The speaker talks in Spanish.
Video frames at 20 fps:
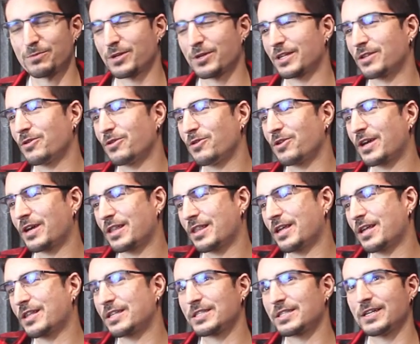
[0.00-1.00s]
porque todo lo que
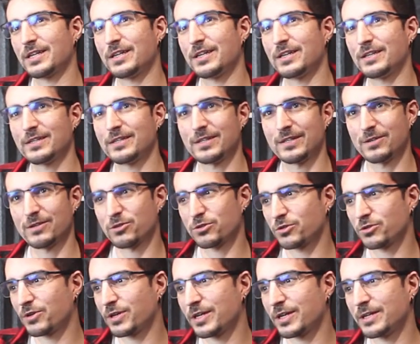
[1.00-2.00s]
hacía antes el,
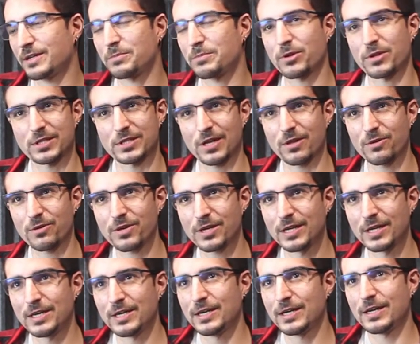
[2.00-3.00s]
incluso el procesador,
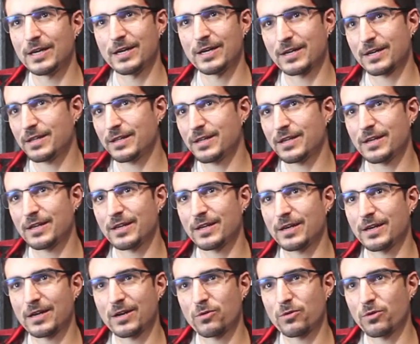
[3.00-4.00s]
el render
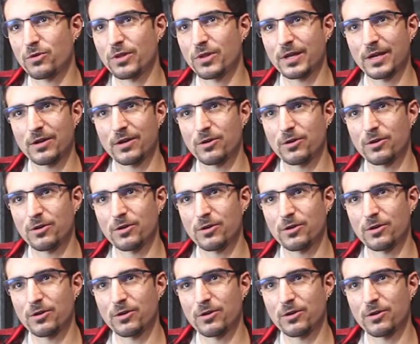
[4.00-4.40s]
y cálculo de